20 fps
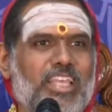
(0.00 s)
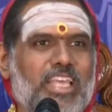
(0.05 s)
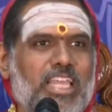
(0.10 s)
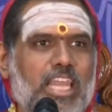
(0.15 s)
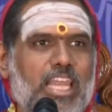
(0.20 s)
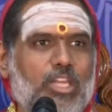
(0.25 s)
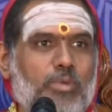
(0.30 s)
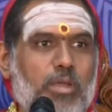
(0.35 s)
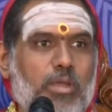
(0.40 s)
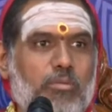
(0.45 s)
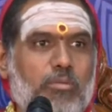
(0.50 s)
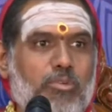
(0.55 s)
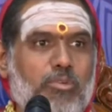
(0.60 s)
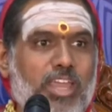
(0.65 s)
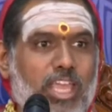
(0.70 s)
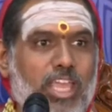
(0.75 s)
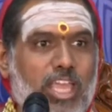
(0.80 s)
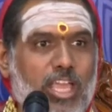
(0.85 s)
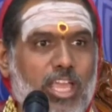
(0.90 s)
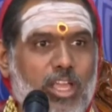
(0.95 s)
లక్ష్మీ
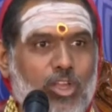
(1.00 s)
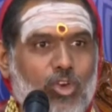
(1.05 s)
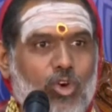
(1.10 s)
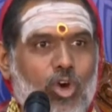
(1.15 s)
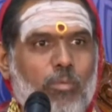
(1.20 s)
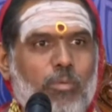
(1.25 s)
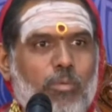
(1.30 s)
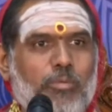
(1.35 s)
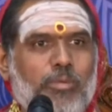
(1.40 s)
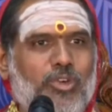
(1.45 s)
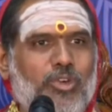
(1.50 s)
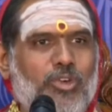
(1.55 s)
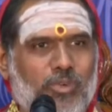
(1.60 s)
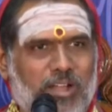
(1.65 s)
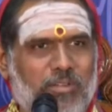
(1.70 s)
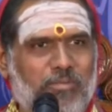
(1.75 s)
అమ్మవారికి కోపం ఎక్కువ